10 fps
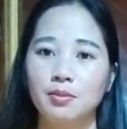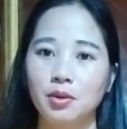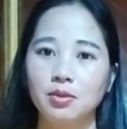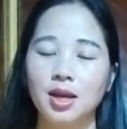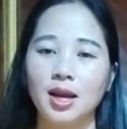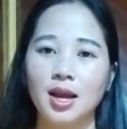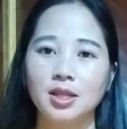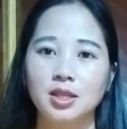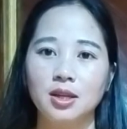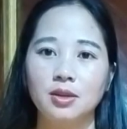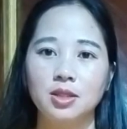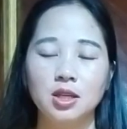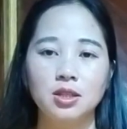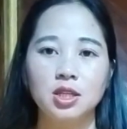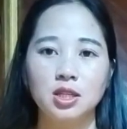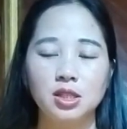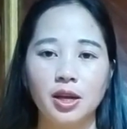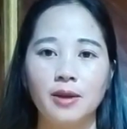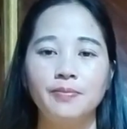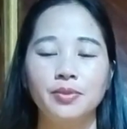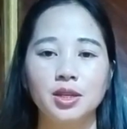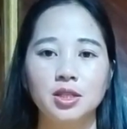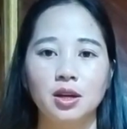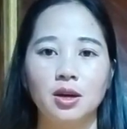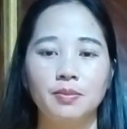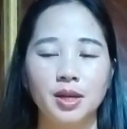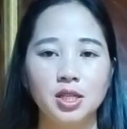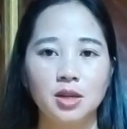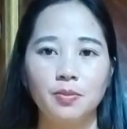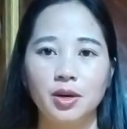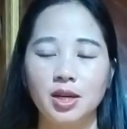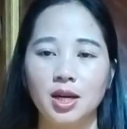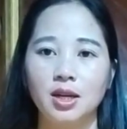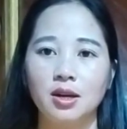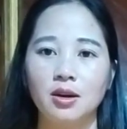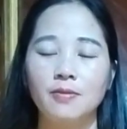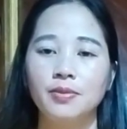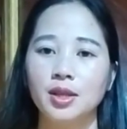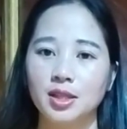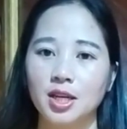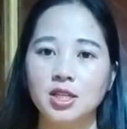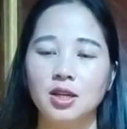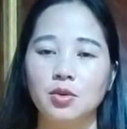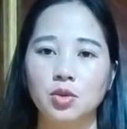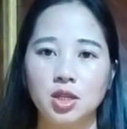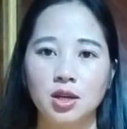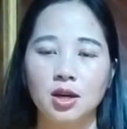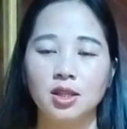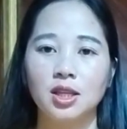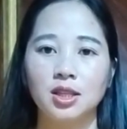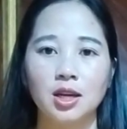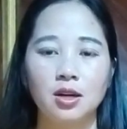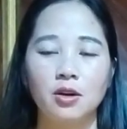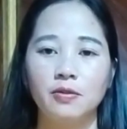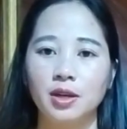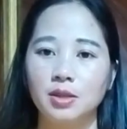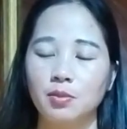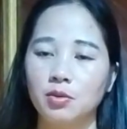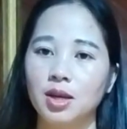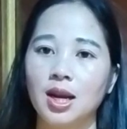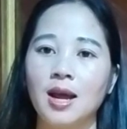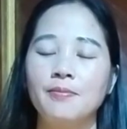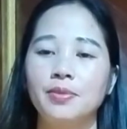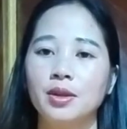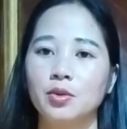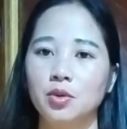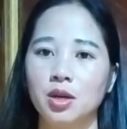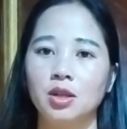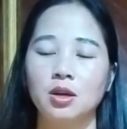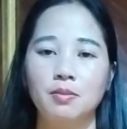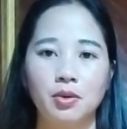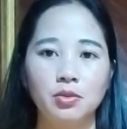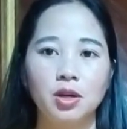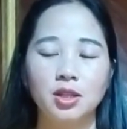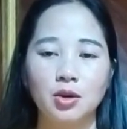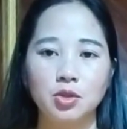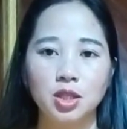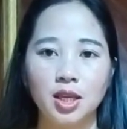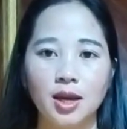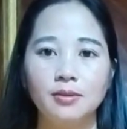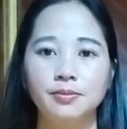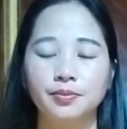mong nhất la chỉ chơi chính chế ở phình khi quan niệm lên nó ta chỉ cô trí họ tiền tân thọ phịnh muốn nghĩa là cô giờ cho muốn nón tàu sự thiết